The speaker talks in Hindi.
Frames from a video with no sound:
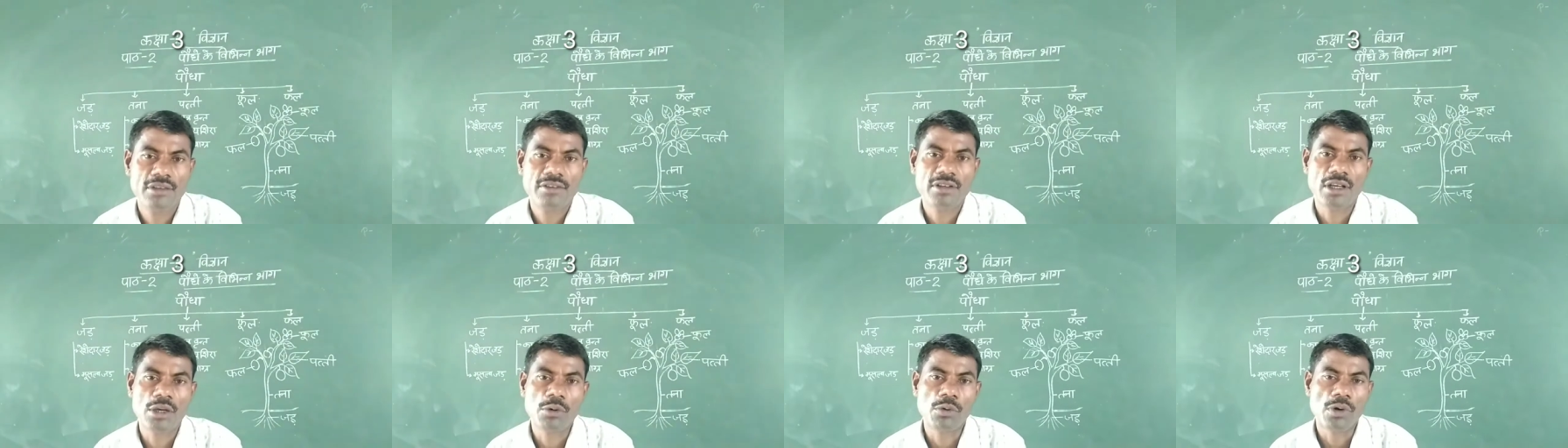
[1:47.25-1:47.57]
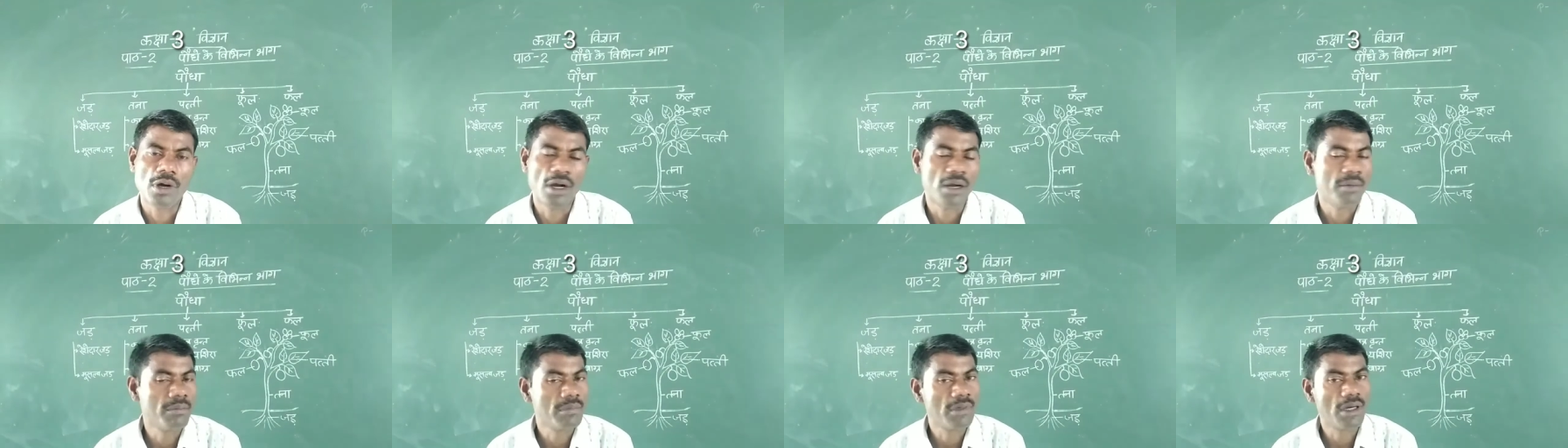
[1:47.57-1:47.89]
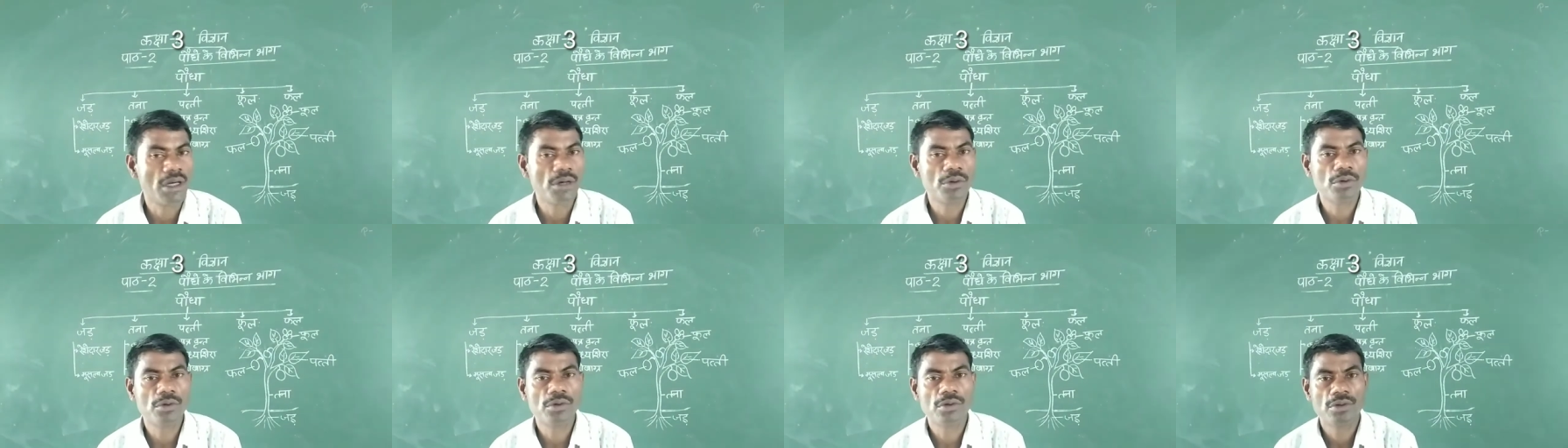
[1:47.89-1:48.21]
चाहे वो आम
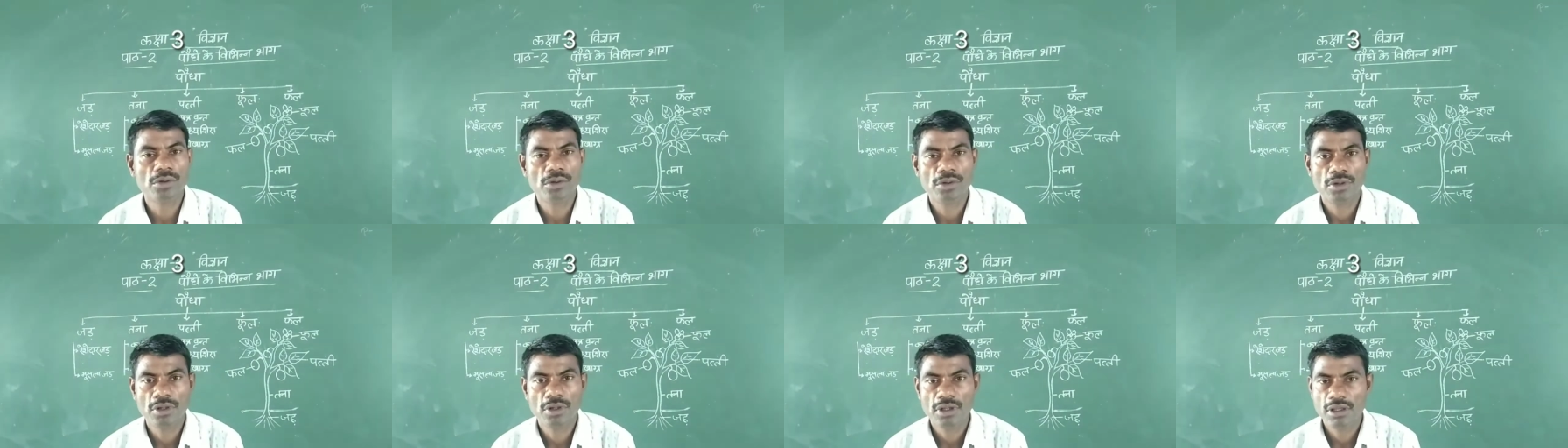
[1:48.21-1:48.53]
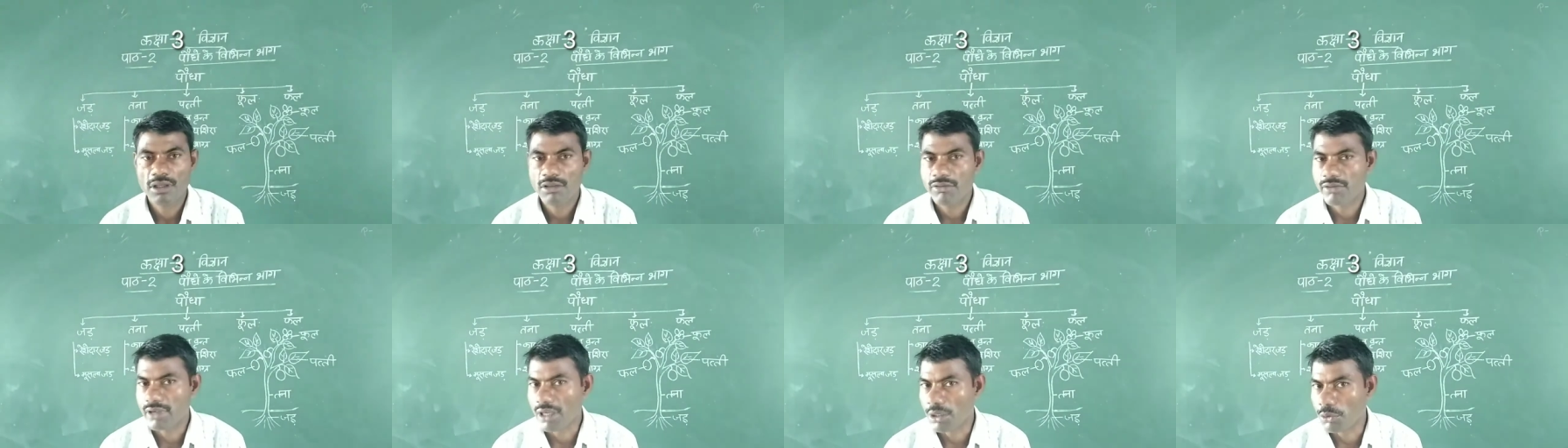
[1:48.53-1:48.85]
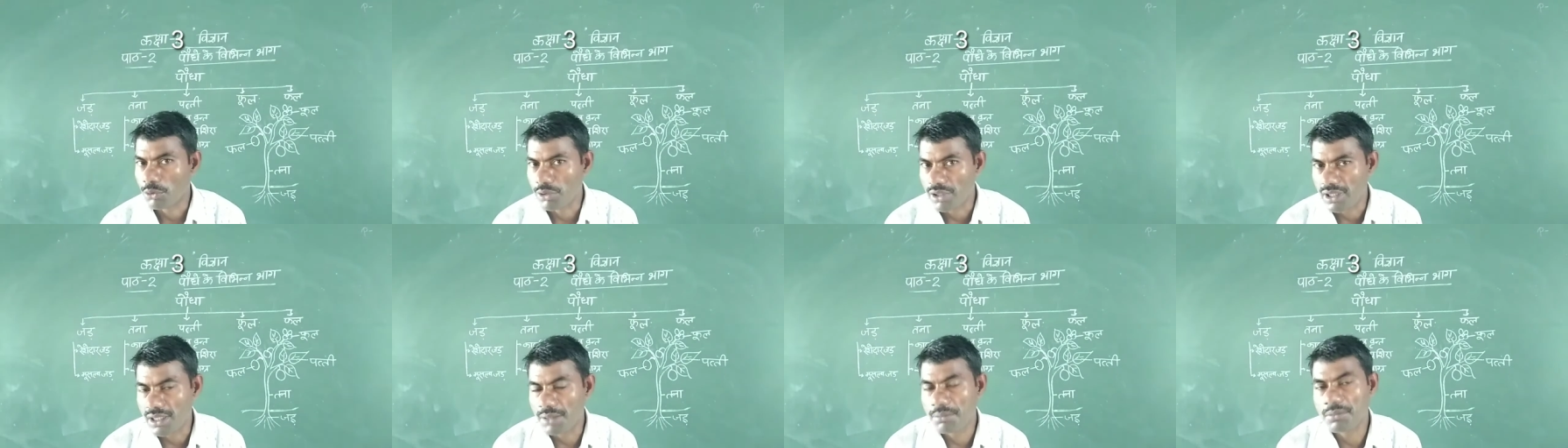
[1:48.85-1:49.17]
का हो चाहे
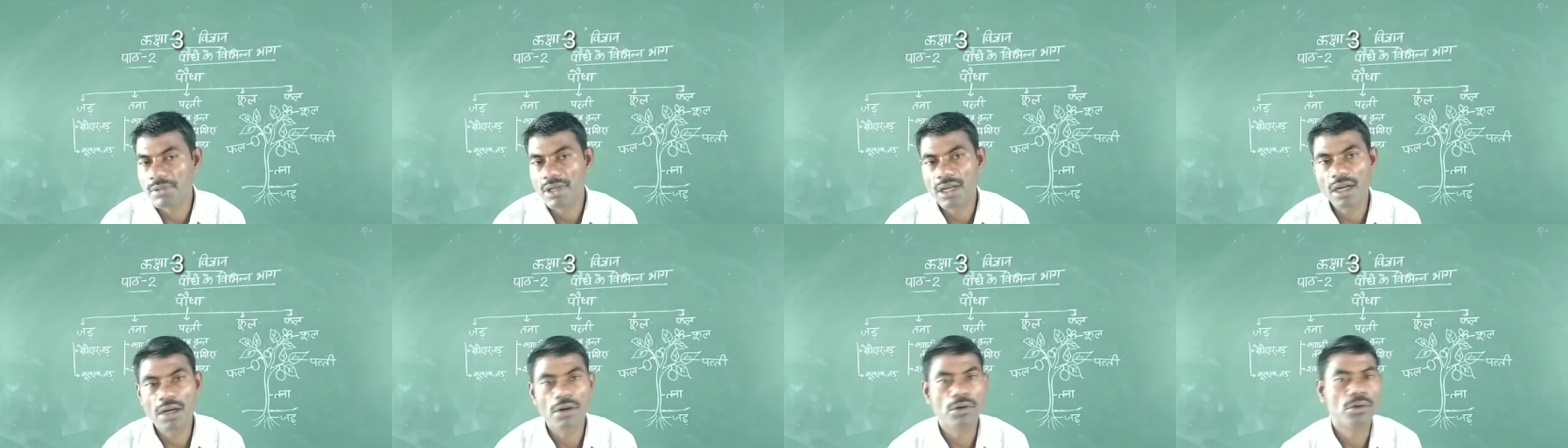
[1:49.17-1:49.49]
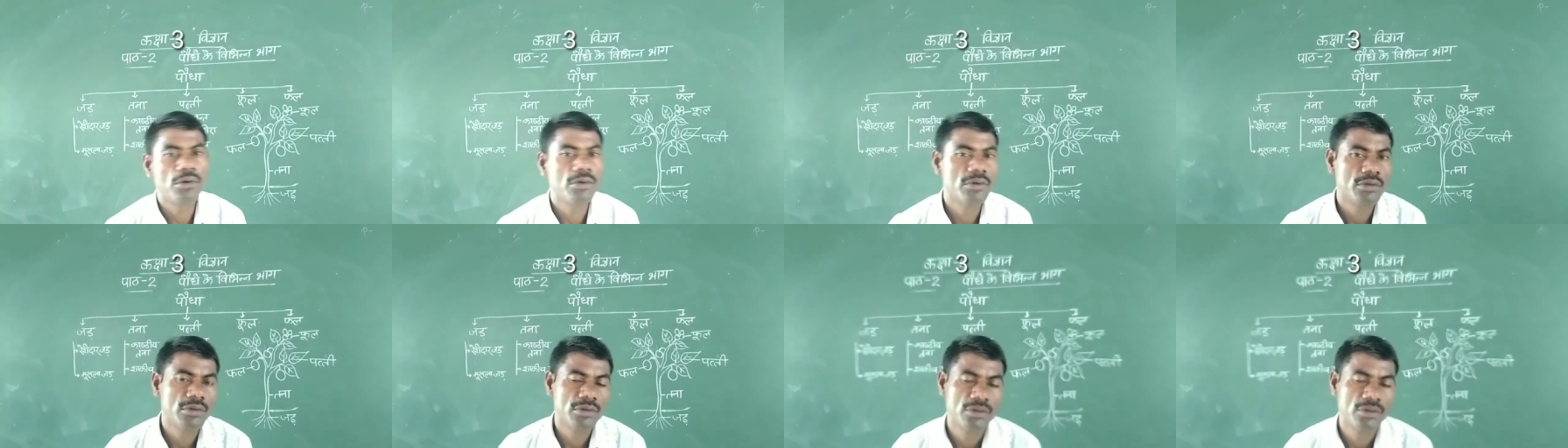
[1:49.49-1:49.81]
वो नीम का हो